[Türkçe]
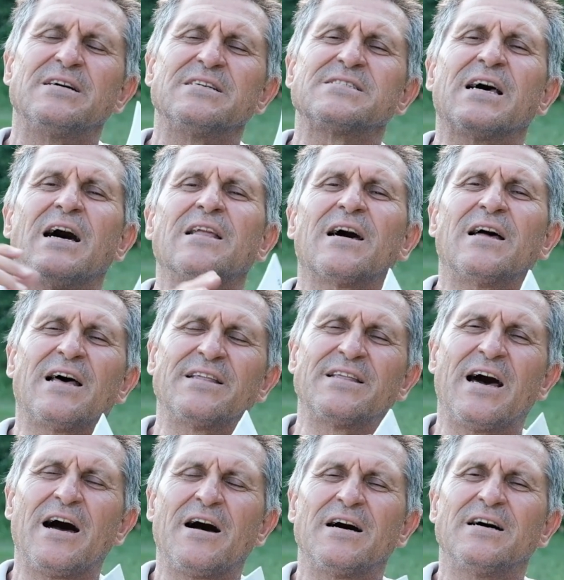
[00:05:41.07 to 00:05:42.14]
sağlık
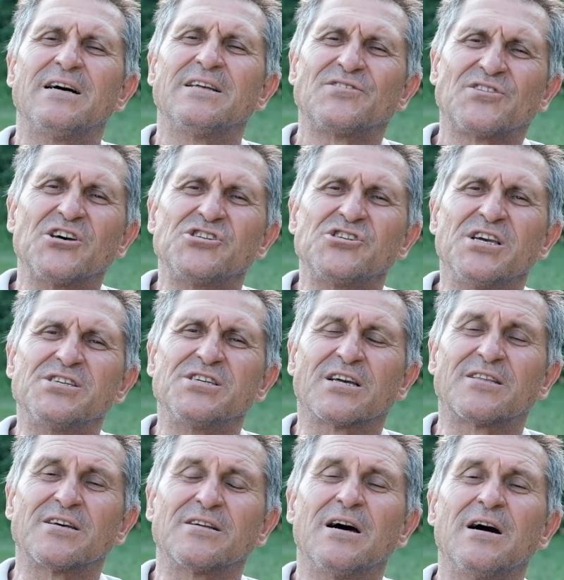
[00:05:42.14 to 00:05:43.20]
alanına
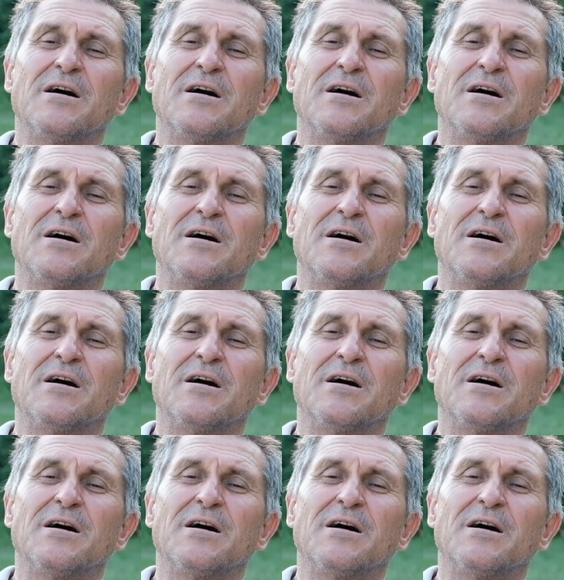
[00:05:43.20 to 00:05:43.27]
taşıyacaktır.